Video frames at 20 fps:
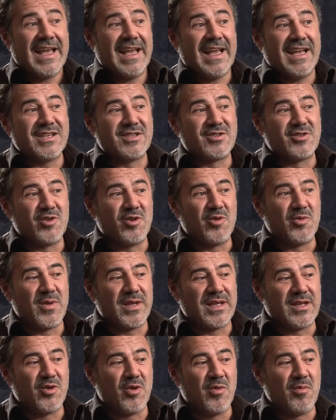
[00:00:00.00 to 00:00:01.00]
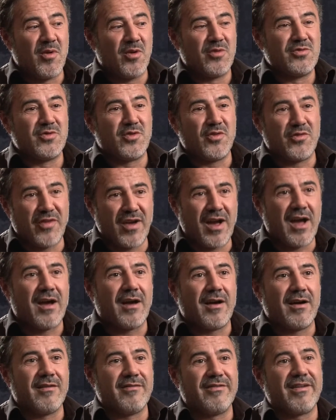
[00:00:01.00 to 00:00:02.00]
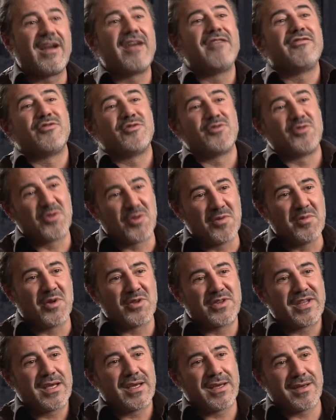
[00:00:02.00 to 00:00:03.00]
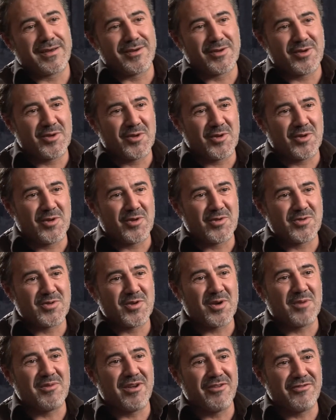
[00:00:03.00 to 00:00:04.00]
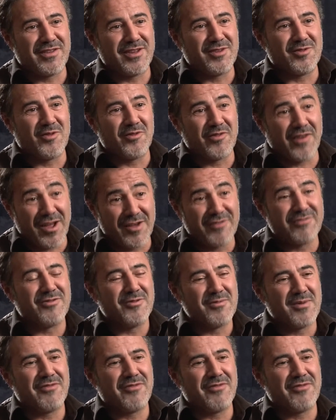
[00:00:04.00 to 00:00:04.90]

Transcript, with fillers: et je lui demande de faire un vrai faux documentaire euh, sur ma vie de vrai faux